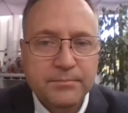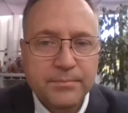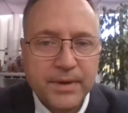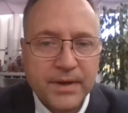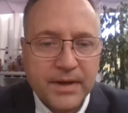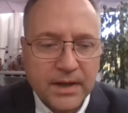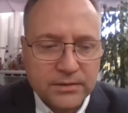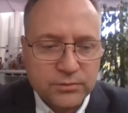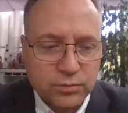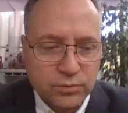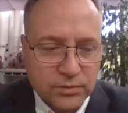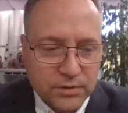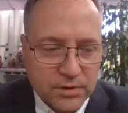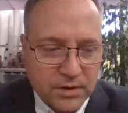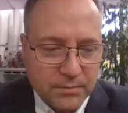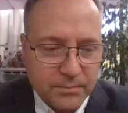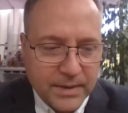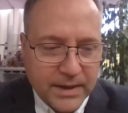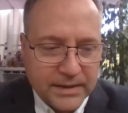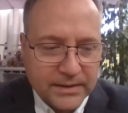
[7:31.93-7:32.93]
Temperatur
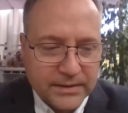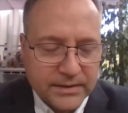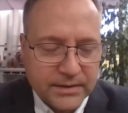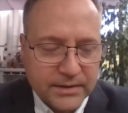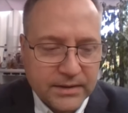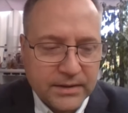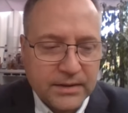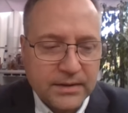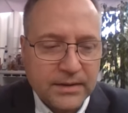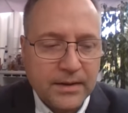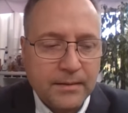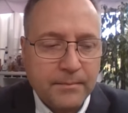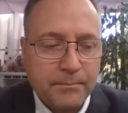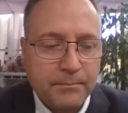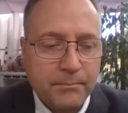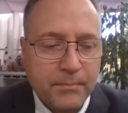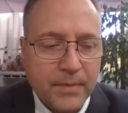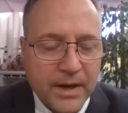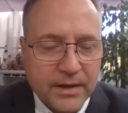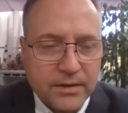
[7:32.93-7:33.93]
globalnych
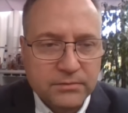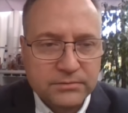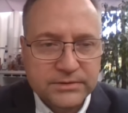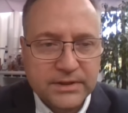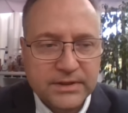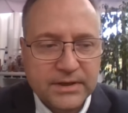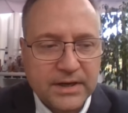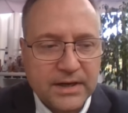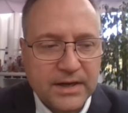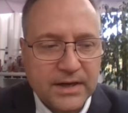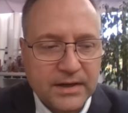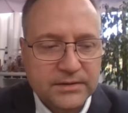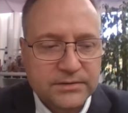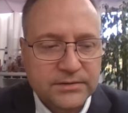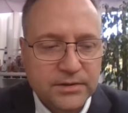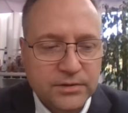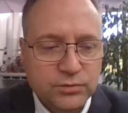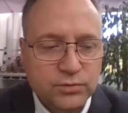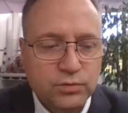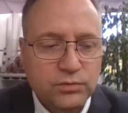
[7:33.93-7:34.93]
mają ten
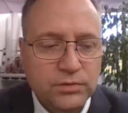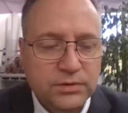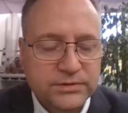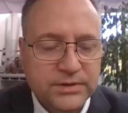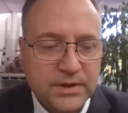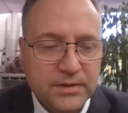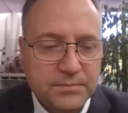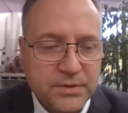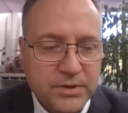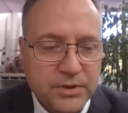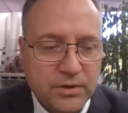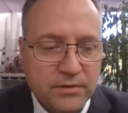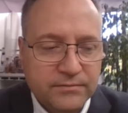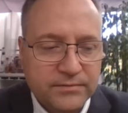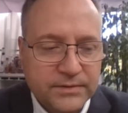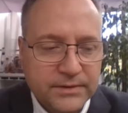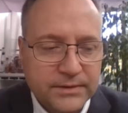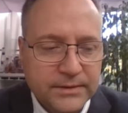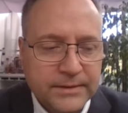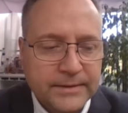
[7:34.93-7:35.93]
charakter
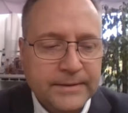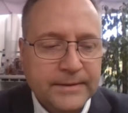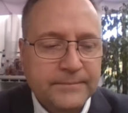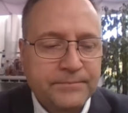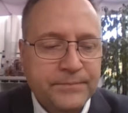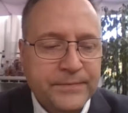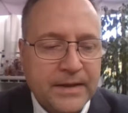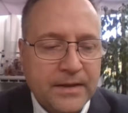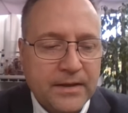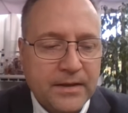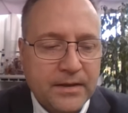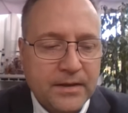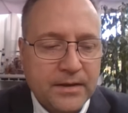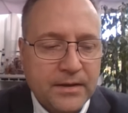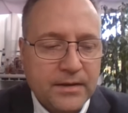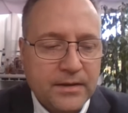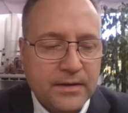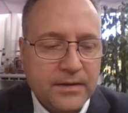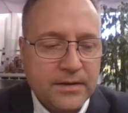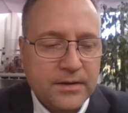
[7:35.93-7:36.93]
długoterminowy
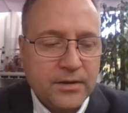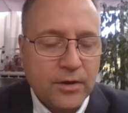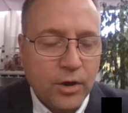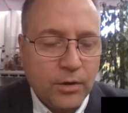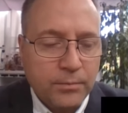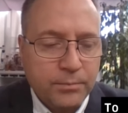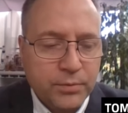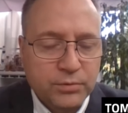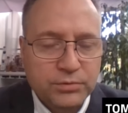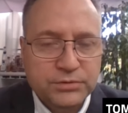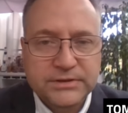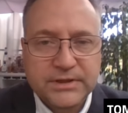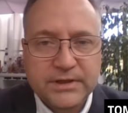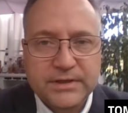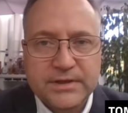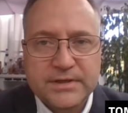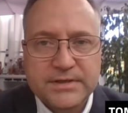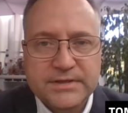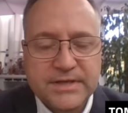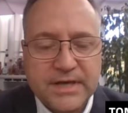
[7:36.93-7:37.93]
e, i oprócz
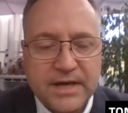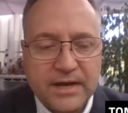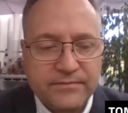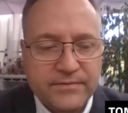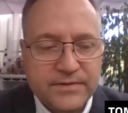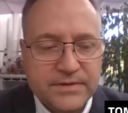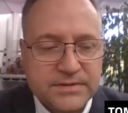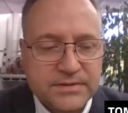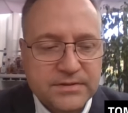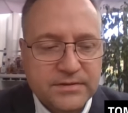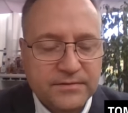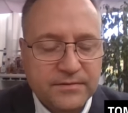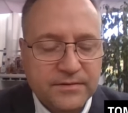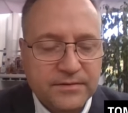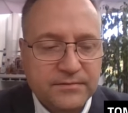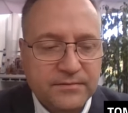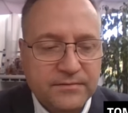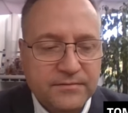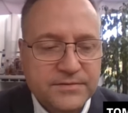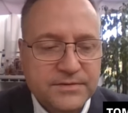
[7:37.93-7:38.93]
takich zjawisk
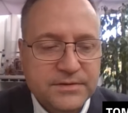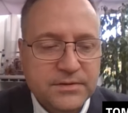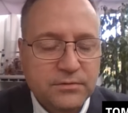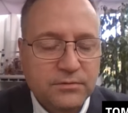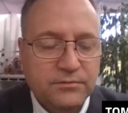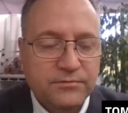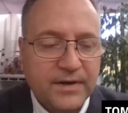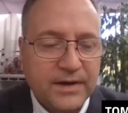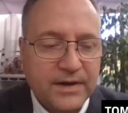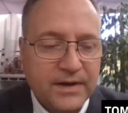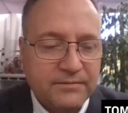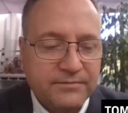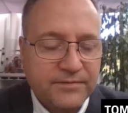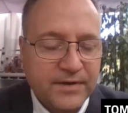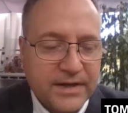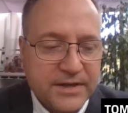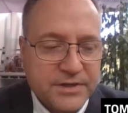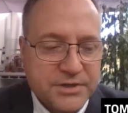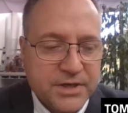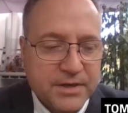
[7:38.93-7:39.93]
w stylu fal,
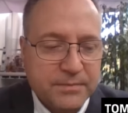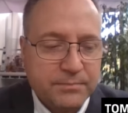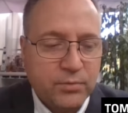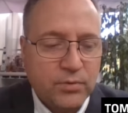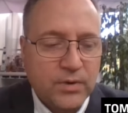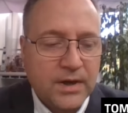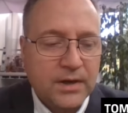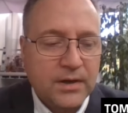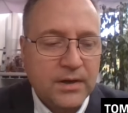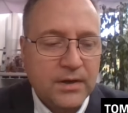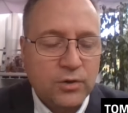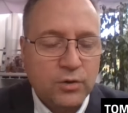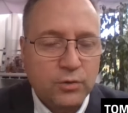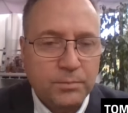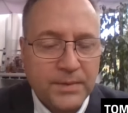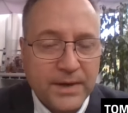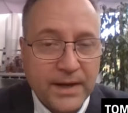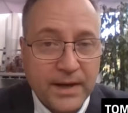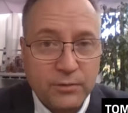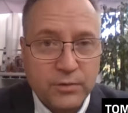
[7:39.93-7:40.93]
fale ciepła
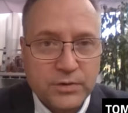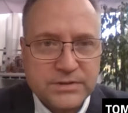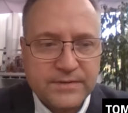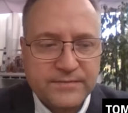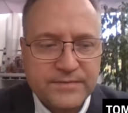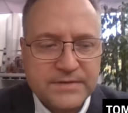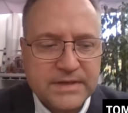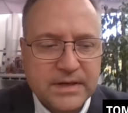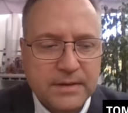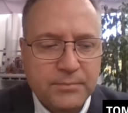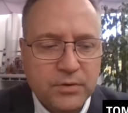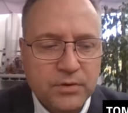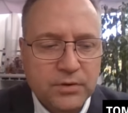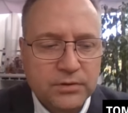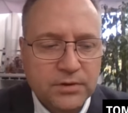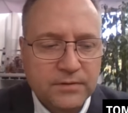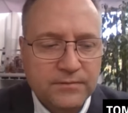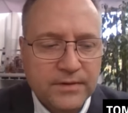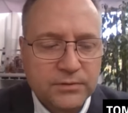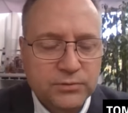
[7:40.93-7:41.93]
lub nagłe zjawiska
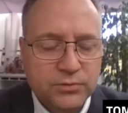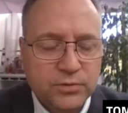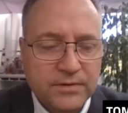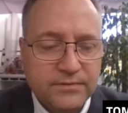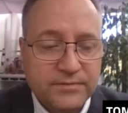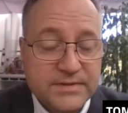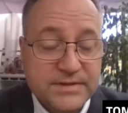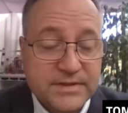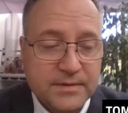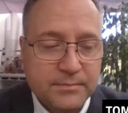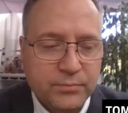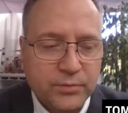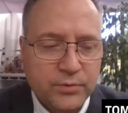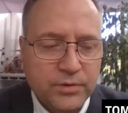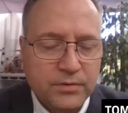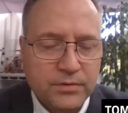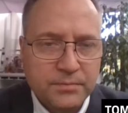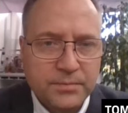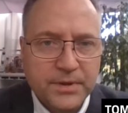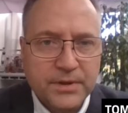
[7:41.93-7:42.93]
pogotowe, które
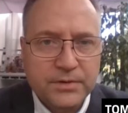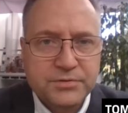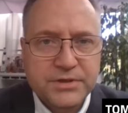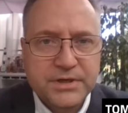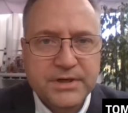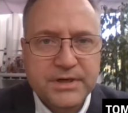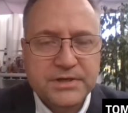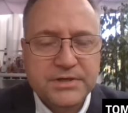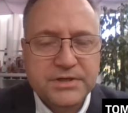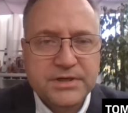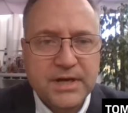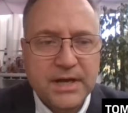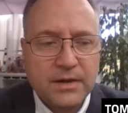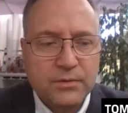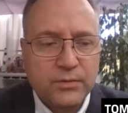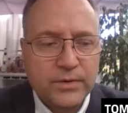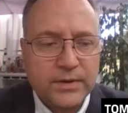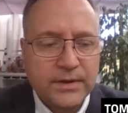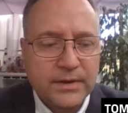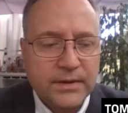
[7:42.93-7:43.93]
występują i będą się
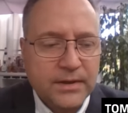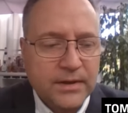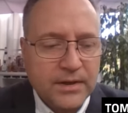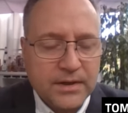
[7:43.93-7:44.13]
nasilały